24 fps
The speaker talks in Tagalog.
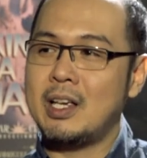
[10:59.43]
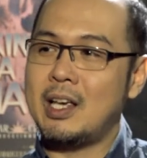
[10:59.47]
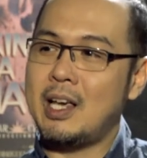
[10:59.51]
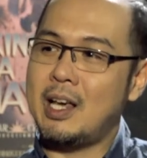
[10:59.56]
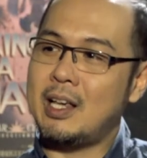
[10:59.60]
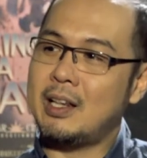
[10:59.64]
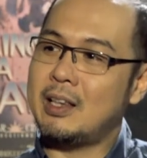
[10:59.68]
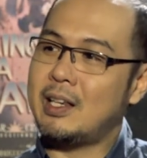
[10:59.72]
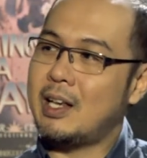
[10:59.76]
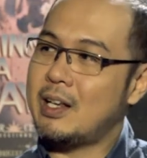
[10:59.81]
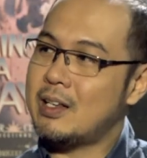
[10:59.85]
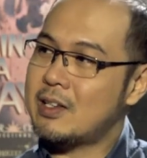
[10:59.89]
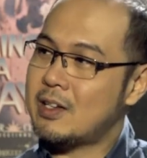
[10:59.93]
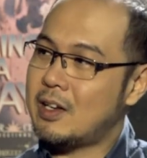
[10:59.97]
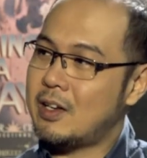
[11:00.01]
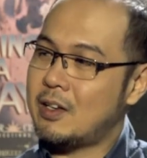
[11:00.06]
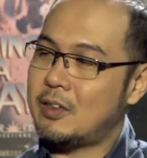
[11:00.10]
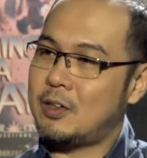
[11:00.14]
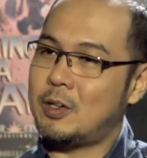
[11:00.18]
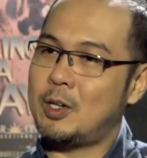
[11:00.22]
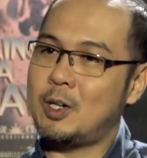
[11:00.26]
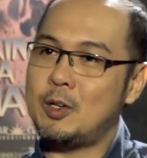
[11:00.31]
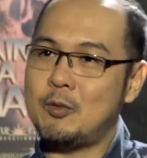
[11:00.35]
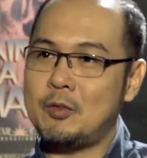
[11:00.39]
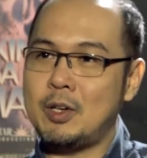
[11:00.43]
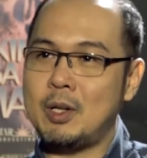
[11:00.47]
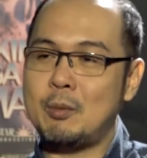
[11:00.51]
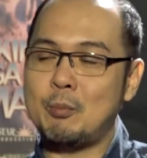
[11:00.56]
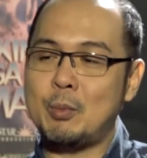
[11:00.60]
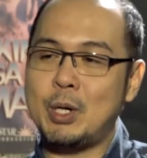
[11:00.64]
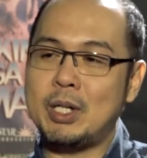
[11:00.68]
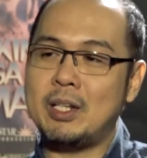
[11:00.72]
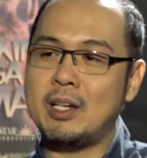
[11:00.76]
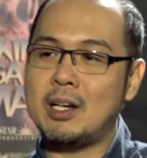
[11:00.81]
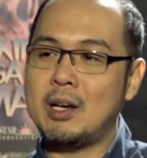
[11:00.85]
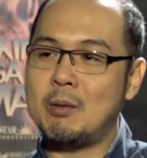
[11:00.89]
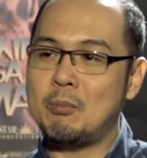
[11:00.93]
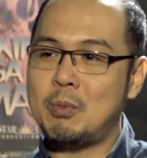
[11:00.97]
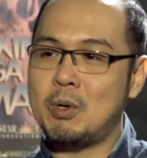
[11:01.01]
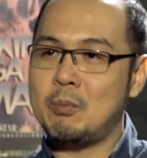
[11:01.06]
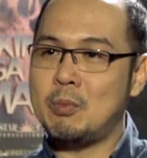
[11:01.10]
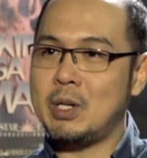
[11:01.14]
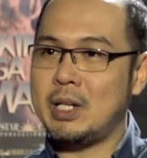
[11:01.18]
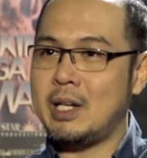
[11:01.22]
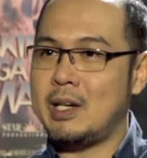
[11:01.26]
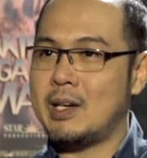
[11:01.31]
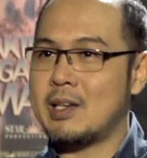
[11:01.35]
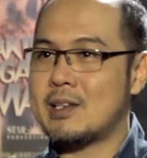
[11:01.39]
And then sa third film, pwede kang
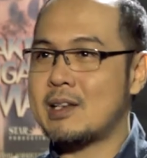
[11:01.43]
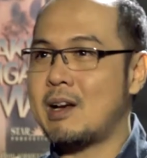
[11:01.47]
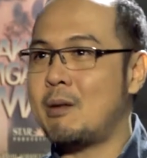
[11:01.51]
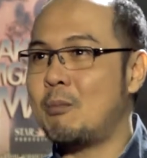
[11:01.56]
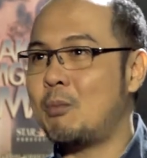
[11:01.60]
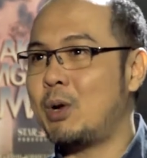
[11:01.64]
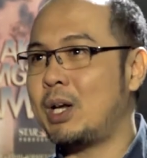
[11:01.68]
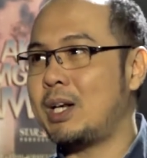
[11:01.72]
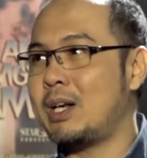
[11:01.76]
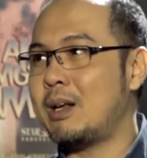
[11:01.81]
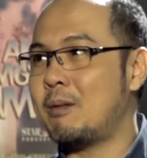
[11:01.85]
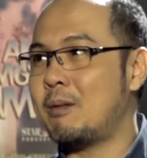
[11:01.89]
pumili na someone